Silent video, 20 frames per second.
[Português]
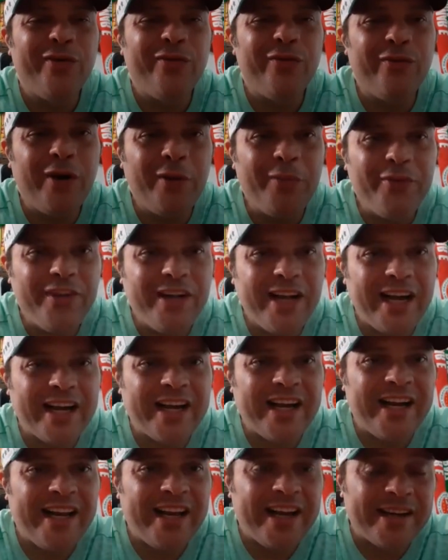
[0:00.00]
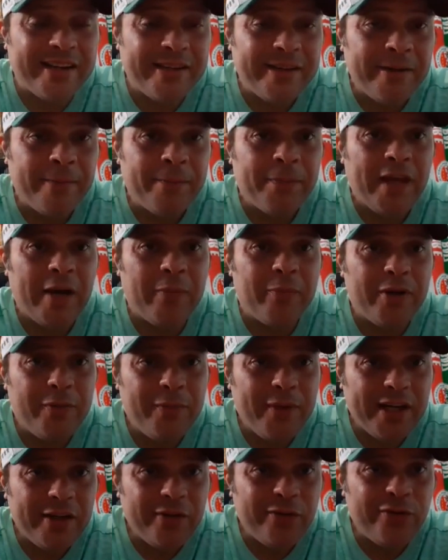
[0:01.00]
Vamos lá, galera. A
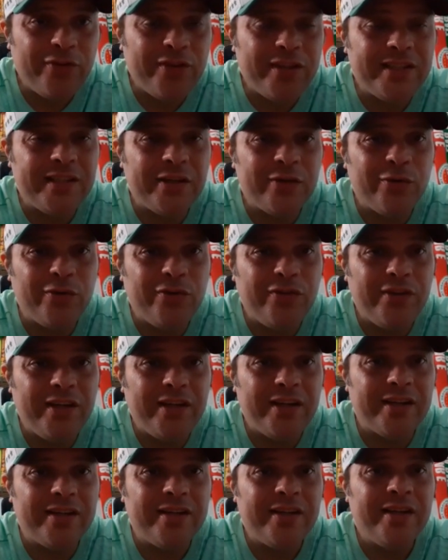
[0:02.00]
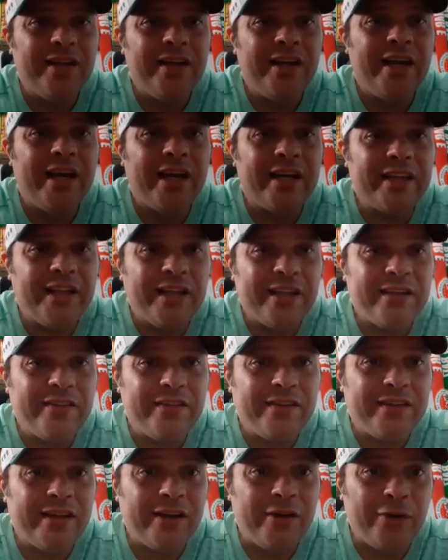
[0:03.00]
primeira notícia do dia é a
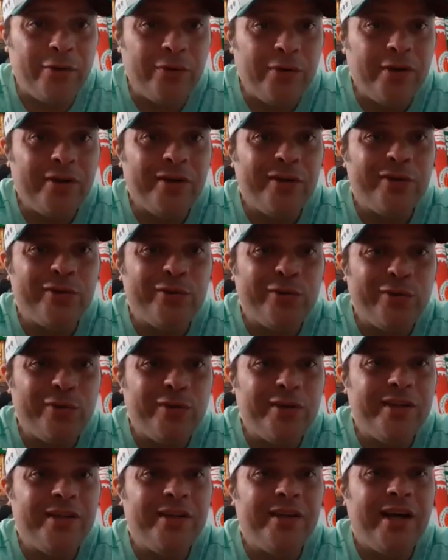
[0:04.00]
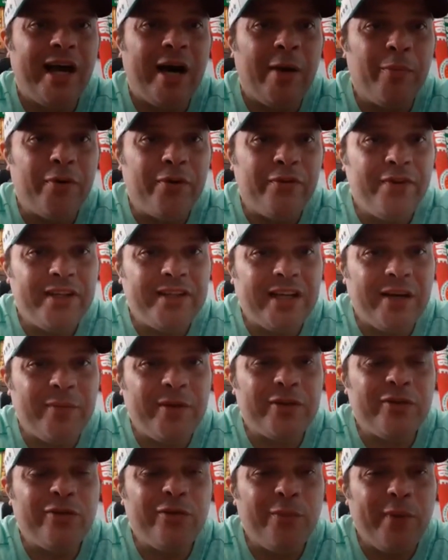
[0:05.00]
questão do
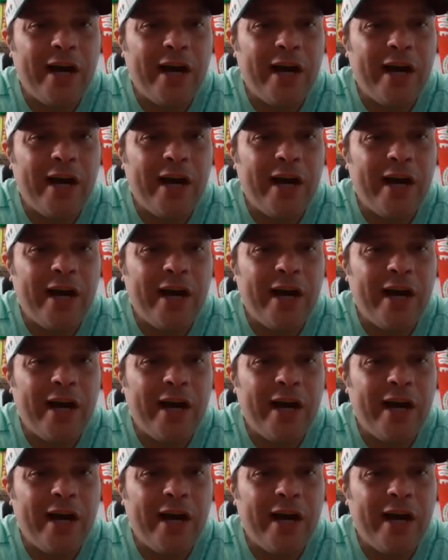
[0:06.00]
aproveitamento do